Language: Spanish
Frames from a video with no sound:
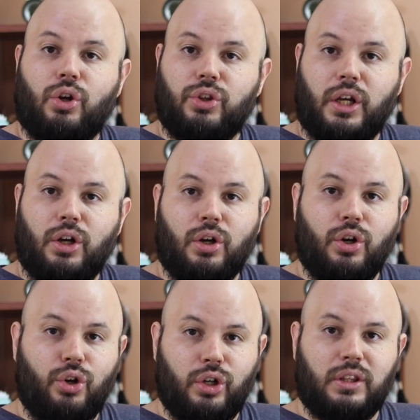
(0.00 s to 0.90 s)

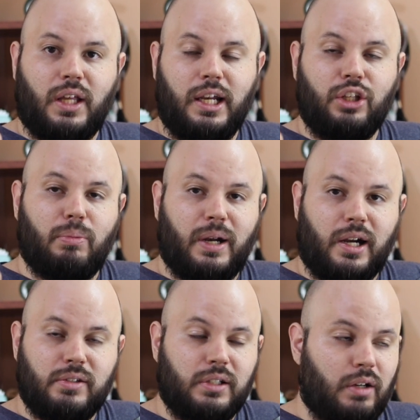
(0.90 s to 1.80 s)
contenedor no está listo para
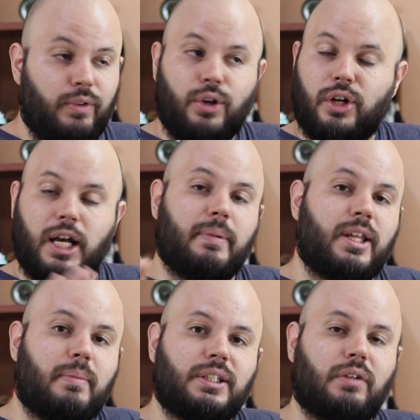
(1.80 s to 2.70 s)
recibir tráfico, no le va a
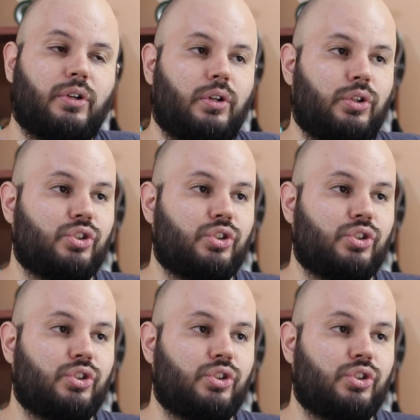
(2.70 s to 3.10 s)
mandar más tráfico.